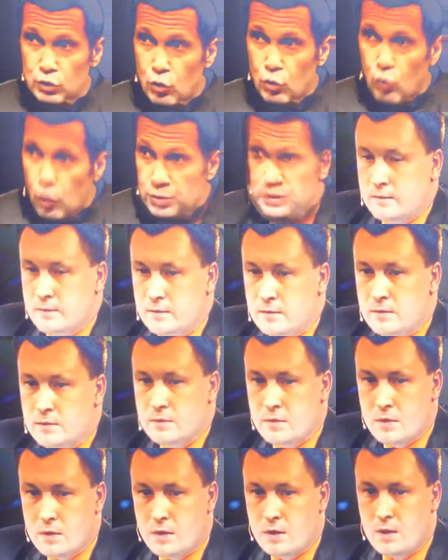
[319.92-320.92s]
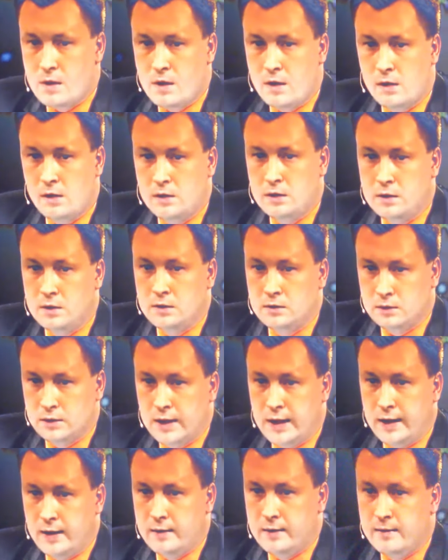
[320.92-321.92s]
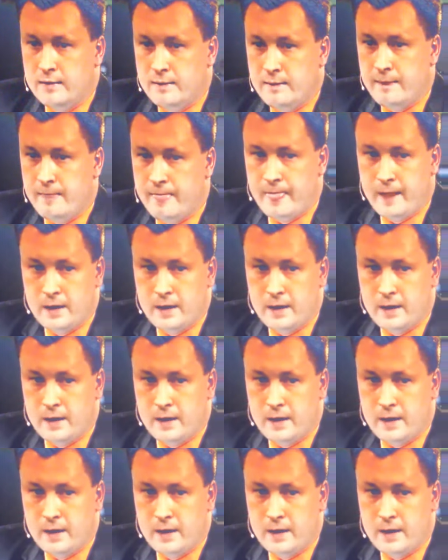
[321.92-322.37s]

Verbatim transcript: Né? Então, como é que as